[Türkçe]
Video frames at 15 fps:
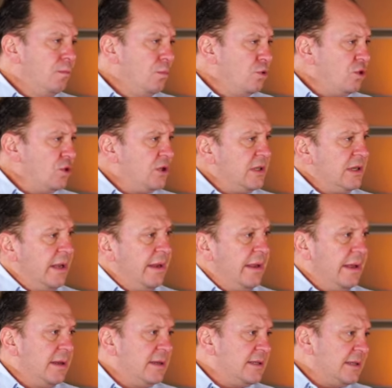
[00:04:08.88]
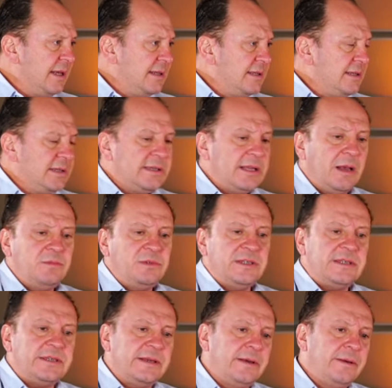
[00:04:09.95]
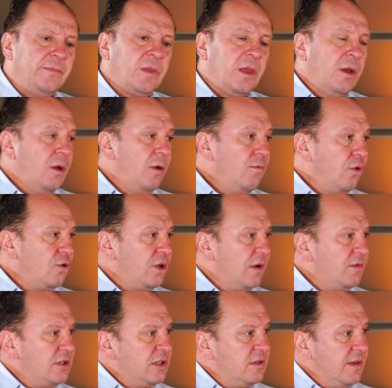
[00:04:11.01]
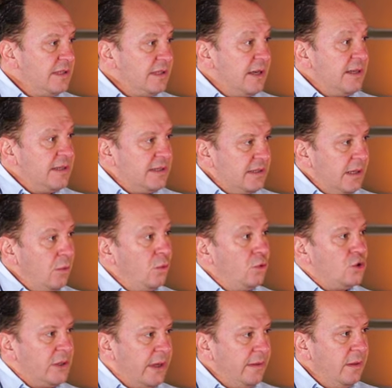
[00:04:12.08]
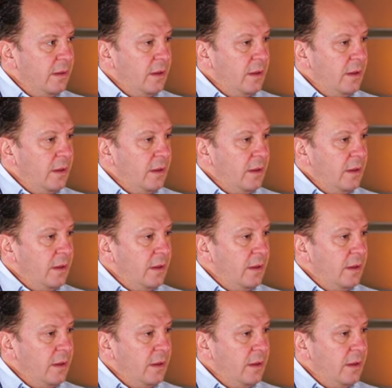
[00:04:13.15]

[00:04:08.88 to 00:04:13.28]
müzisyeni, ses sistemcisi, fotoğrafçısı vesairesinden oluşan